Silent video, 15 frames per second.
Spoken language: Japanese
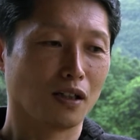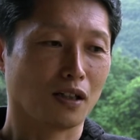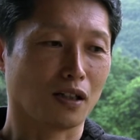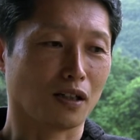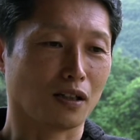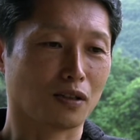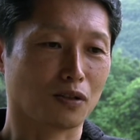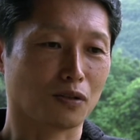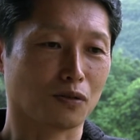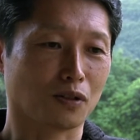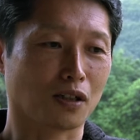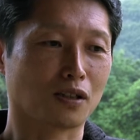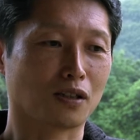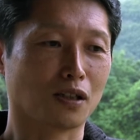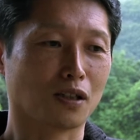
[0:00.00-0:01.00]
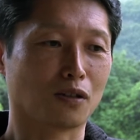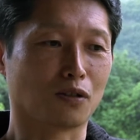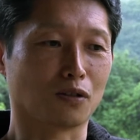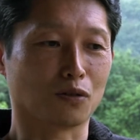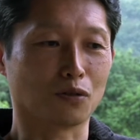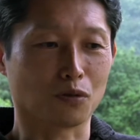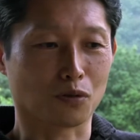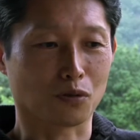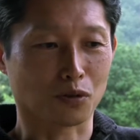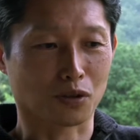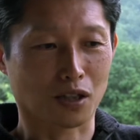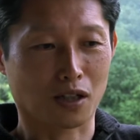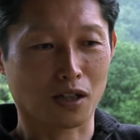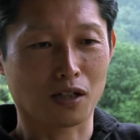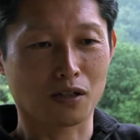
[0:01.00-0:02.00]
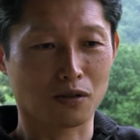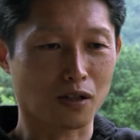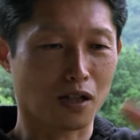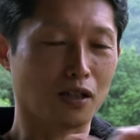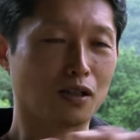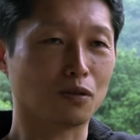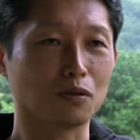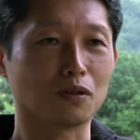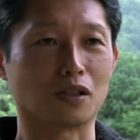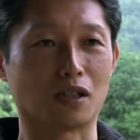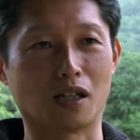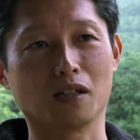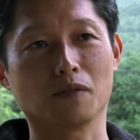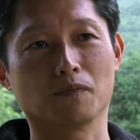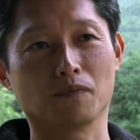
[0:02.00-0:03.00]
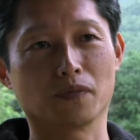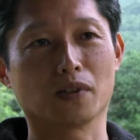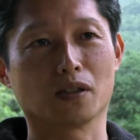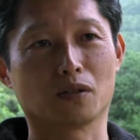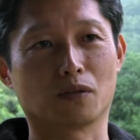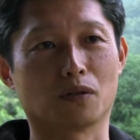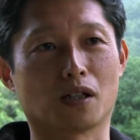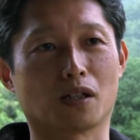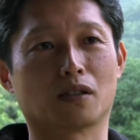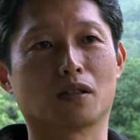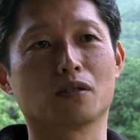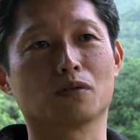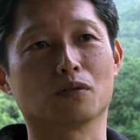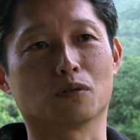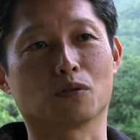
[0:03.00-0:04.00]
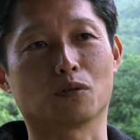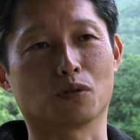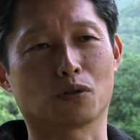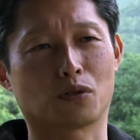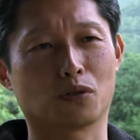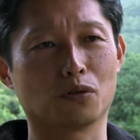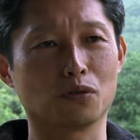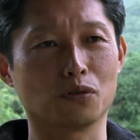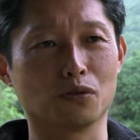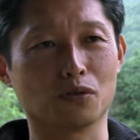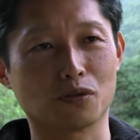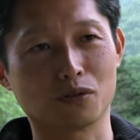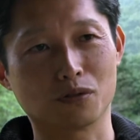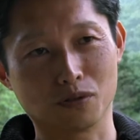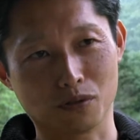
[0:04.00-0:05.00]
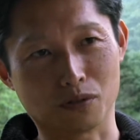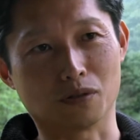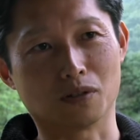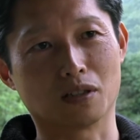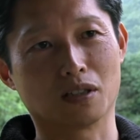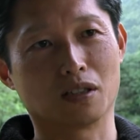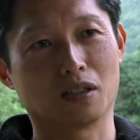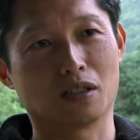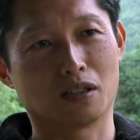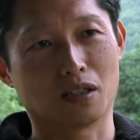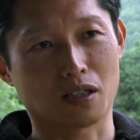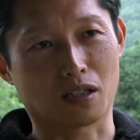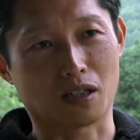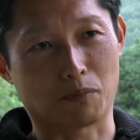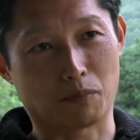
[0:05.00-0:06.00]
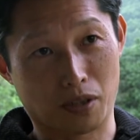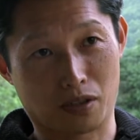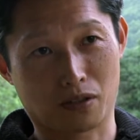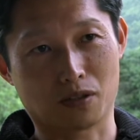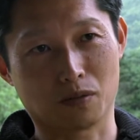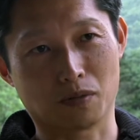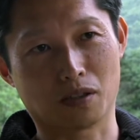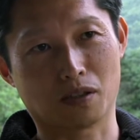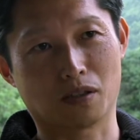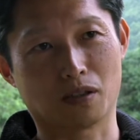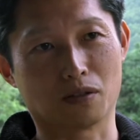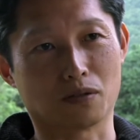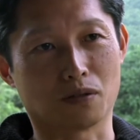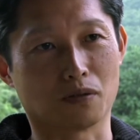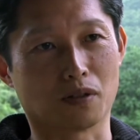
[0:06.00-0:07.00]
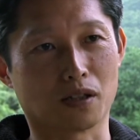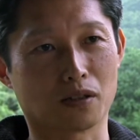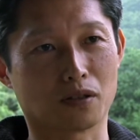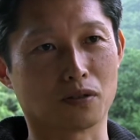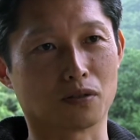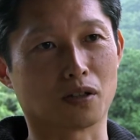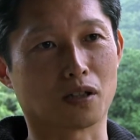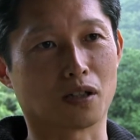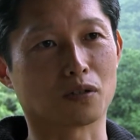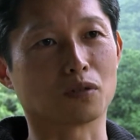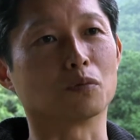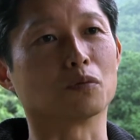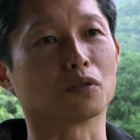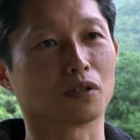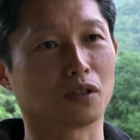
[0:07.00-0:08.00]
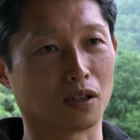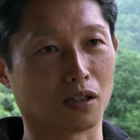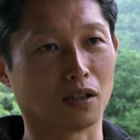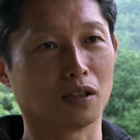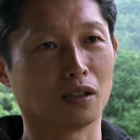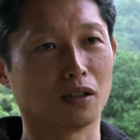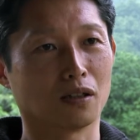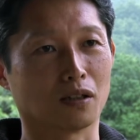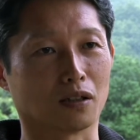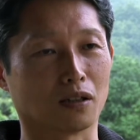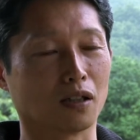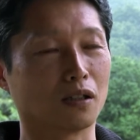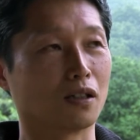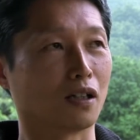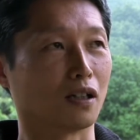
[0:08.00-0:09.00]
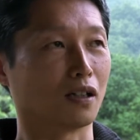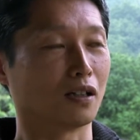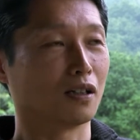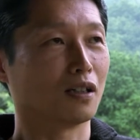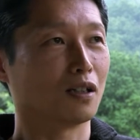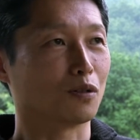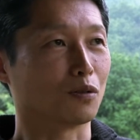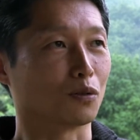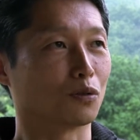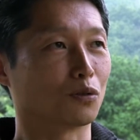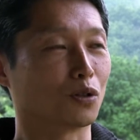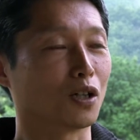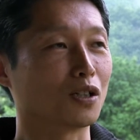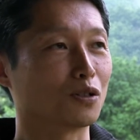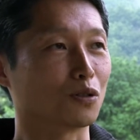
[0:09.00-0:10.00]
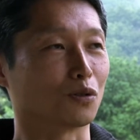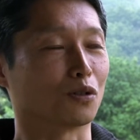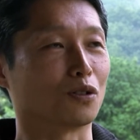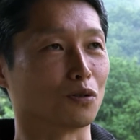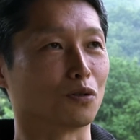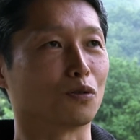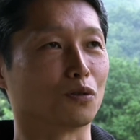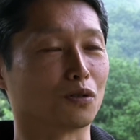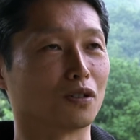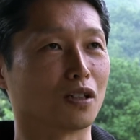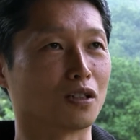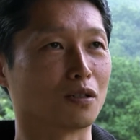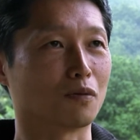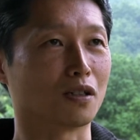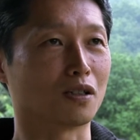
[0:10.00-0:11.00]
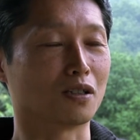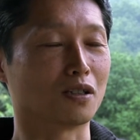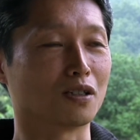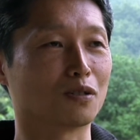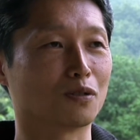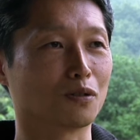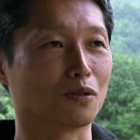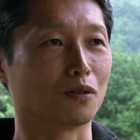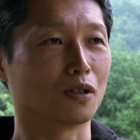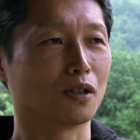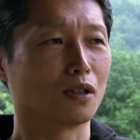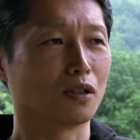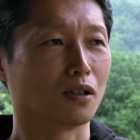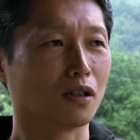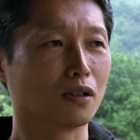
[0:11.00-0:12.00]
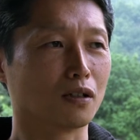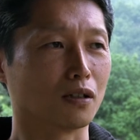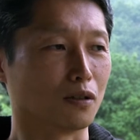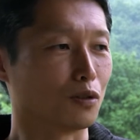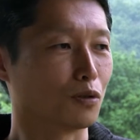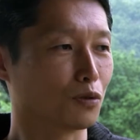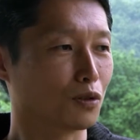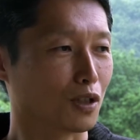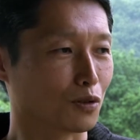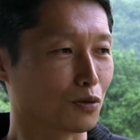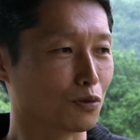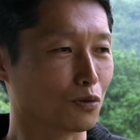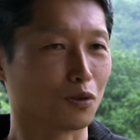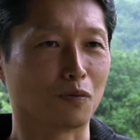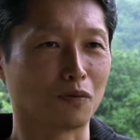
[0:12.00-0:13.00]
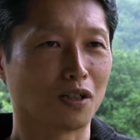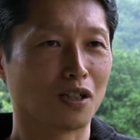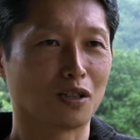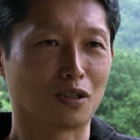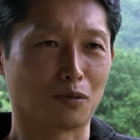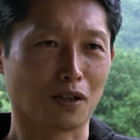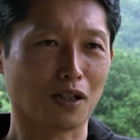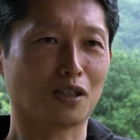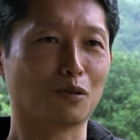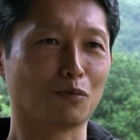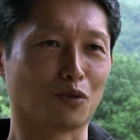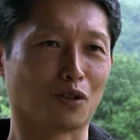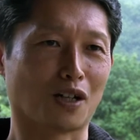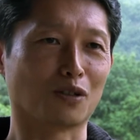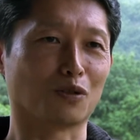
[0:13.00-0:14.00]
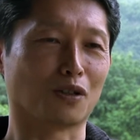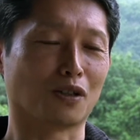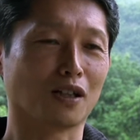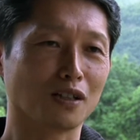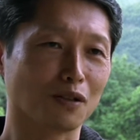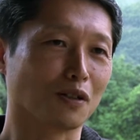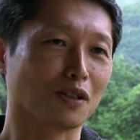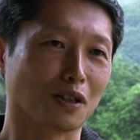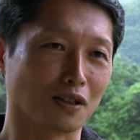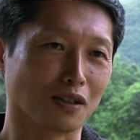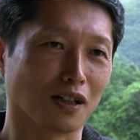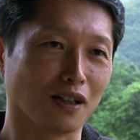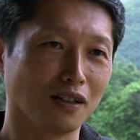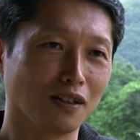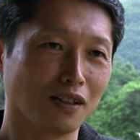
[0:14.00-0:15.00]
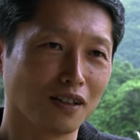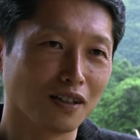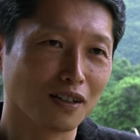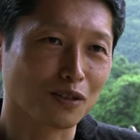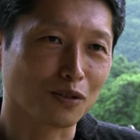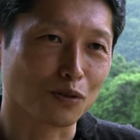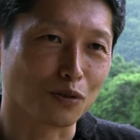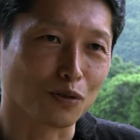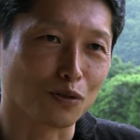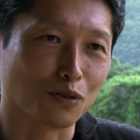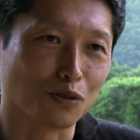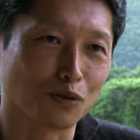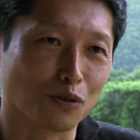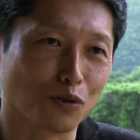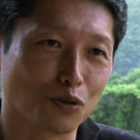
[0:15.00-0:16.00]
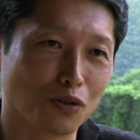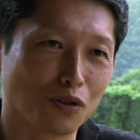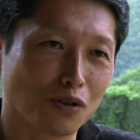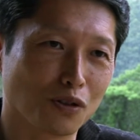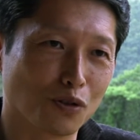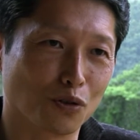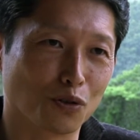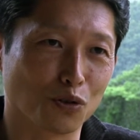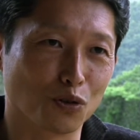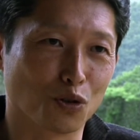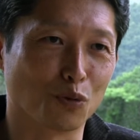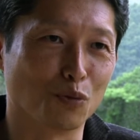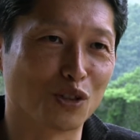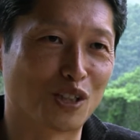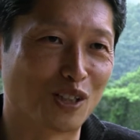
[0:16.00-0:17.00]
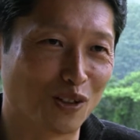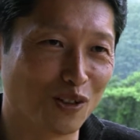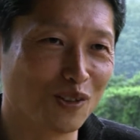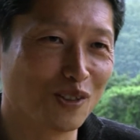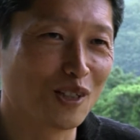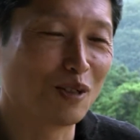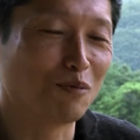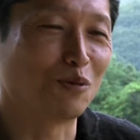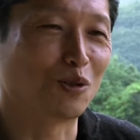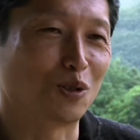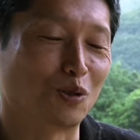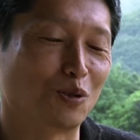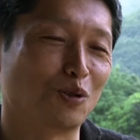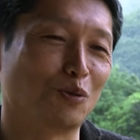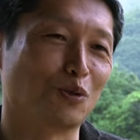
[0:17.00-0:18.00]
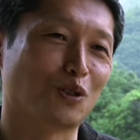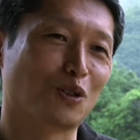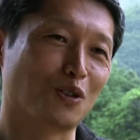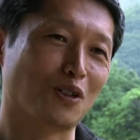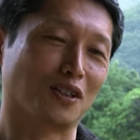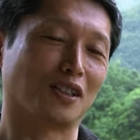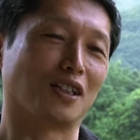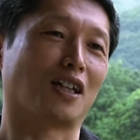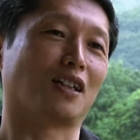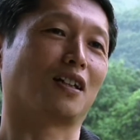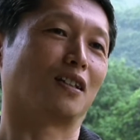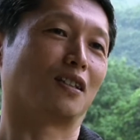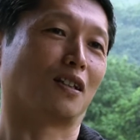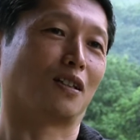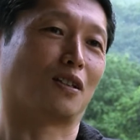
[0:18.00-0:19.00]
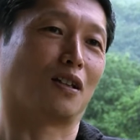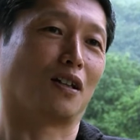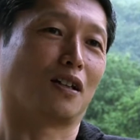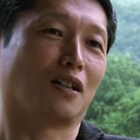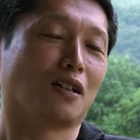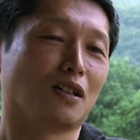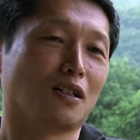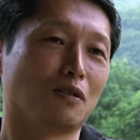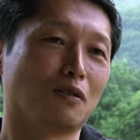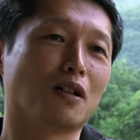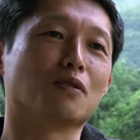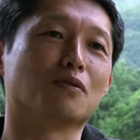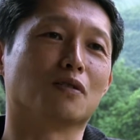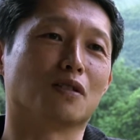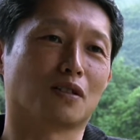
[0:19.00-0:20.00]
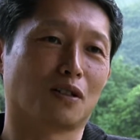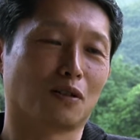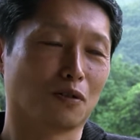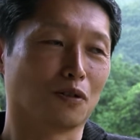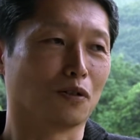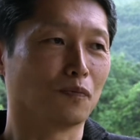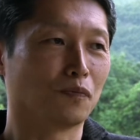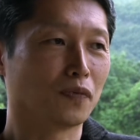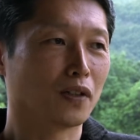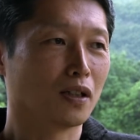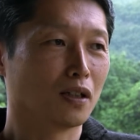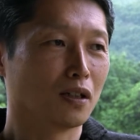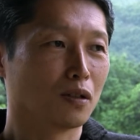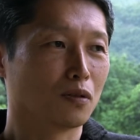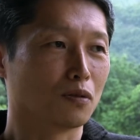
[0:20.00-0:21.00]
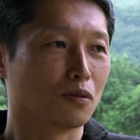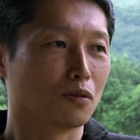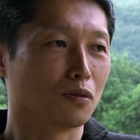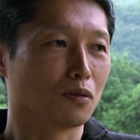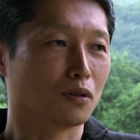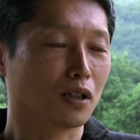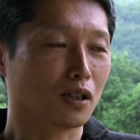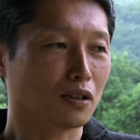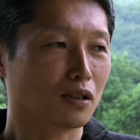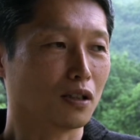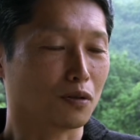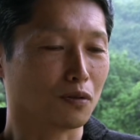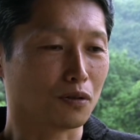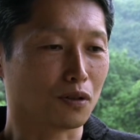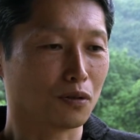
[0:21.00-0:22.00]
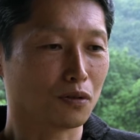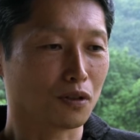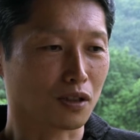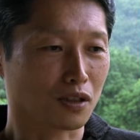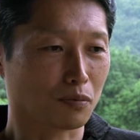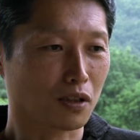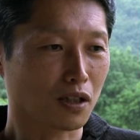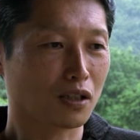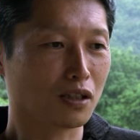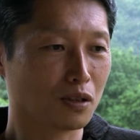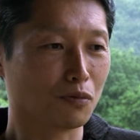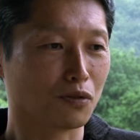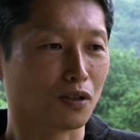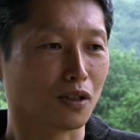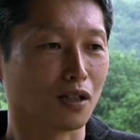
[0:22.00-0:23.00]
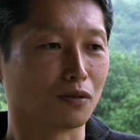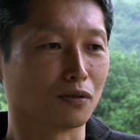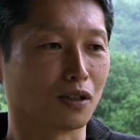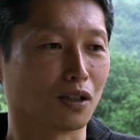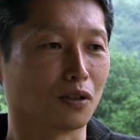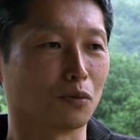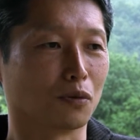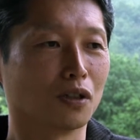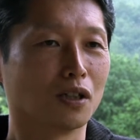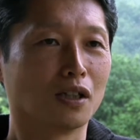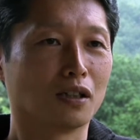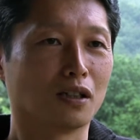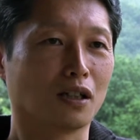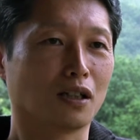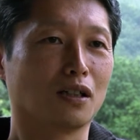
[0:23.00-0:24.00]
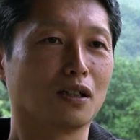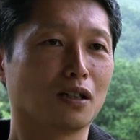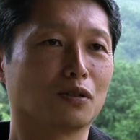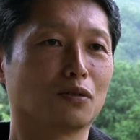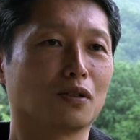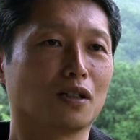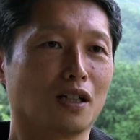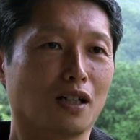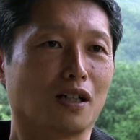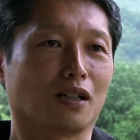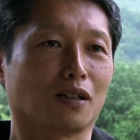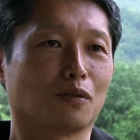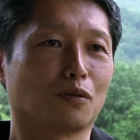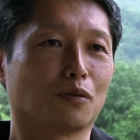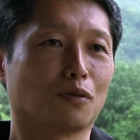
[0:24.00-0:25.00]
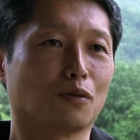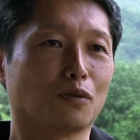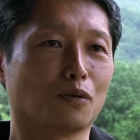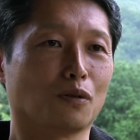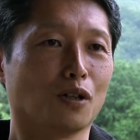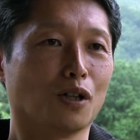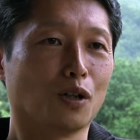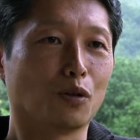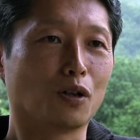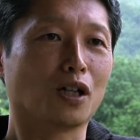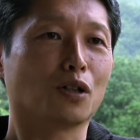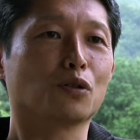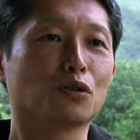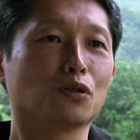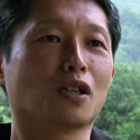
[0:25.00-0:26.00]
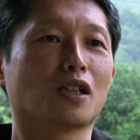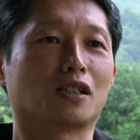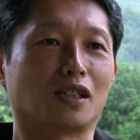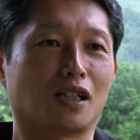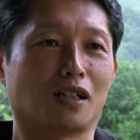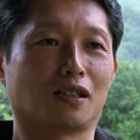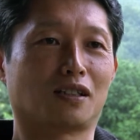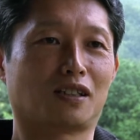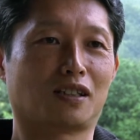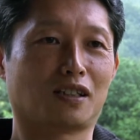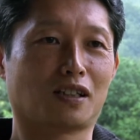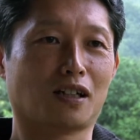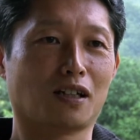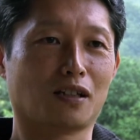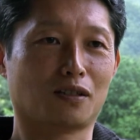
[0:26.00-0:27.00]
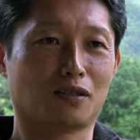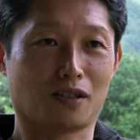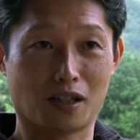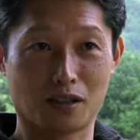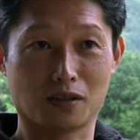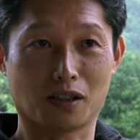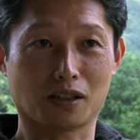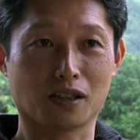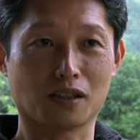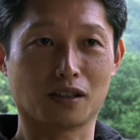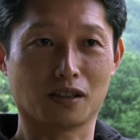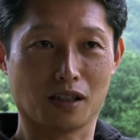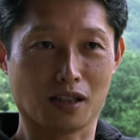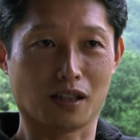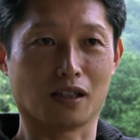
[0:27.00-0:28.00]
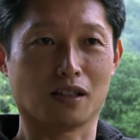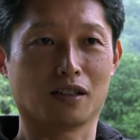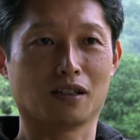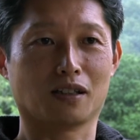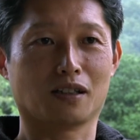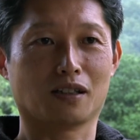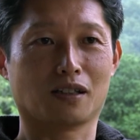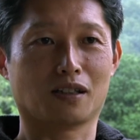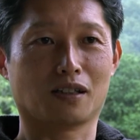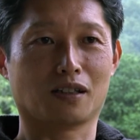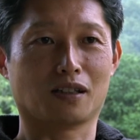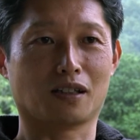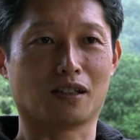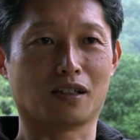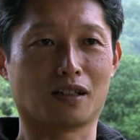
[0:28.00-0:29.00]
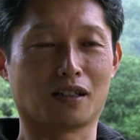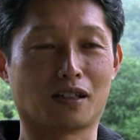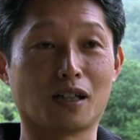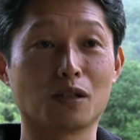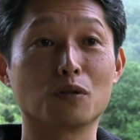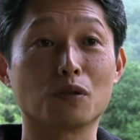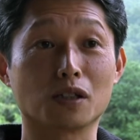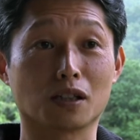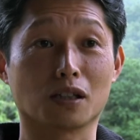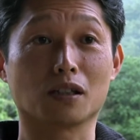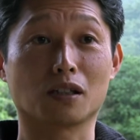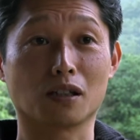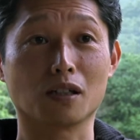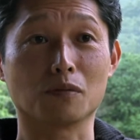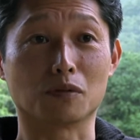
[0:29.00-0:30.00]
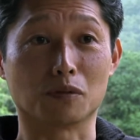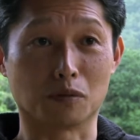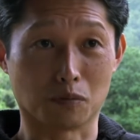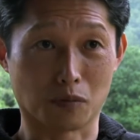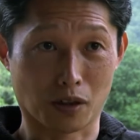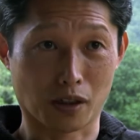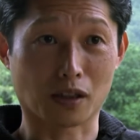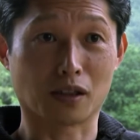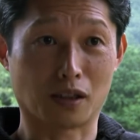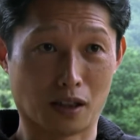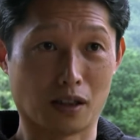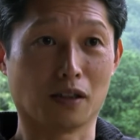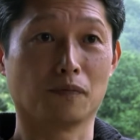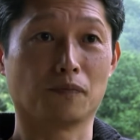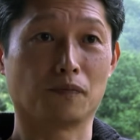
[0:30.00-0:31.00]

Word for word: 必要な知恵っていうのをこう世界中あちこちでこうやってるのをこう共有する何かやっぱり仕組みっていうのは必要だなと思ってなんでこうトランジションっていうこう説明しに行くとなんで日本にはそういうの素晴らしいものがあるのになんでわざわざそういうこう横文字のものをこう持ってこなくちゃいけないんだって言われるんですけどこう確かにこう日本には素晴らしいものがあるんだけどもなかなかそれがこう他の人たちが使える形で、えー、言語化されてない部分もあって